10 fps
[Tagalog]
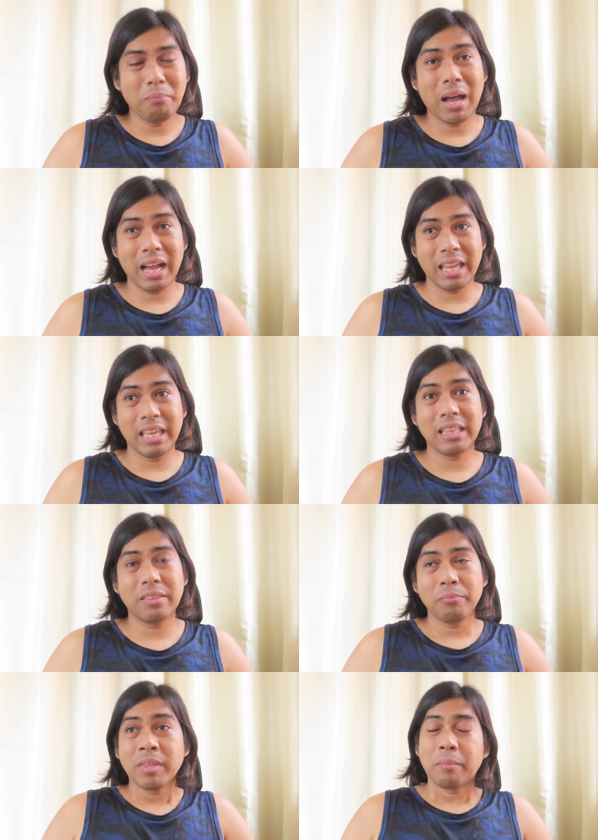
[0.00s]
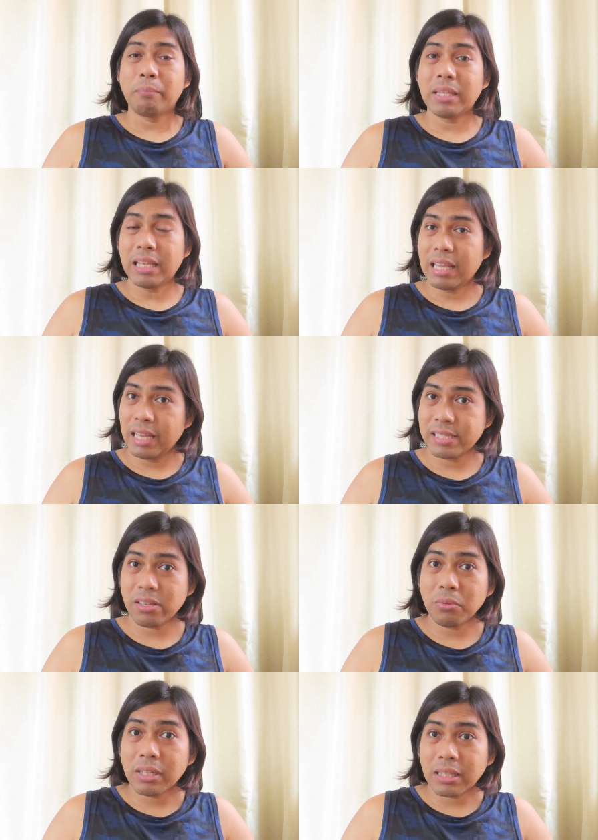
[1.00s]
Bakit? Pinalayas
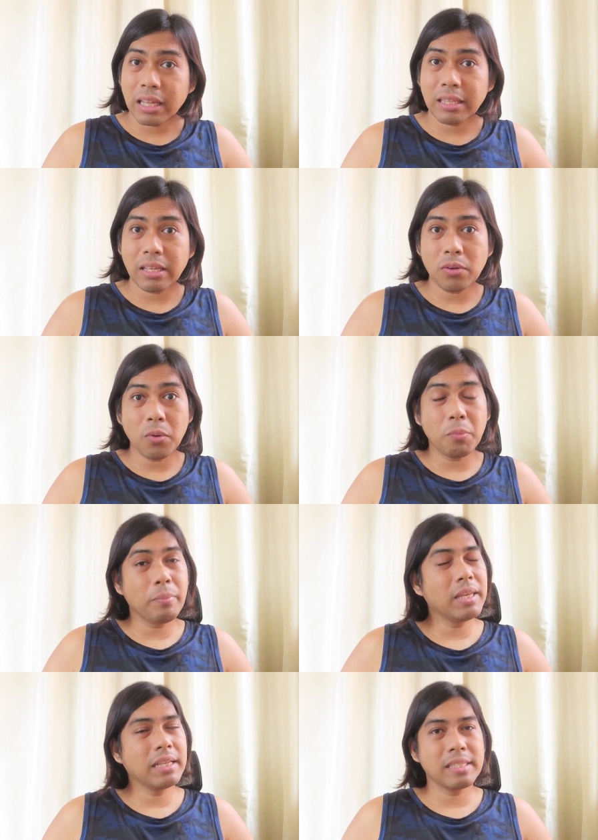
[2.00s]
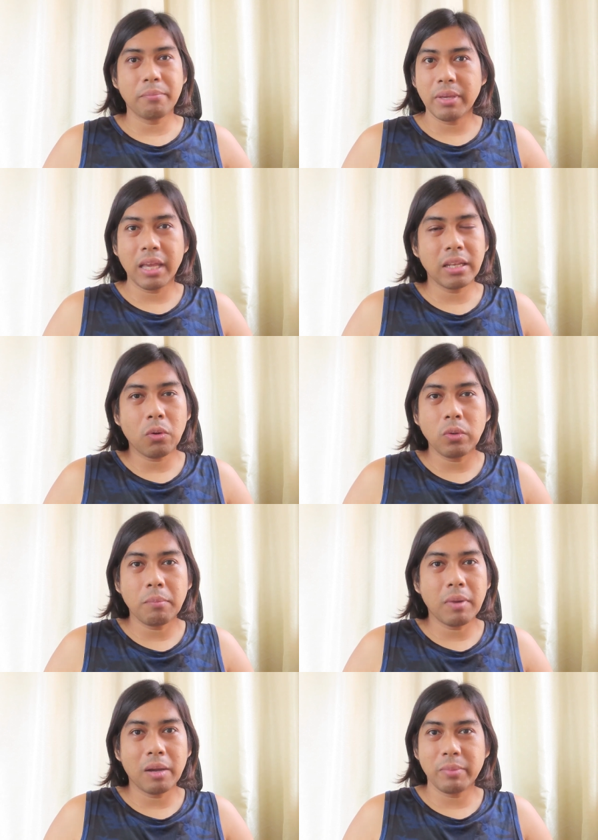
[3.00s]
ako ng tatay ko, pinagsabihan ako ng
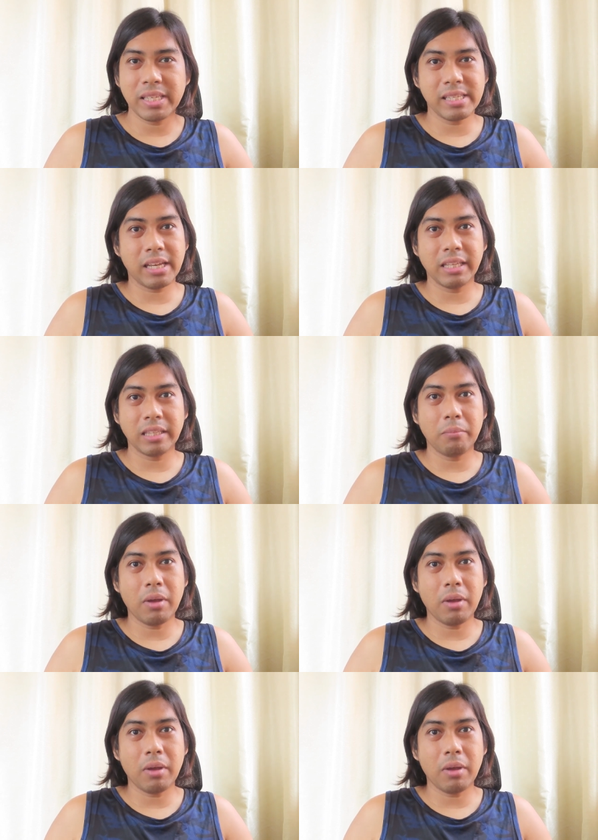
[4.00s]
mga masasakit na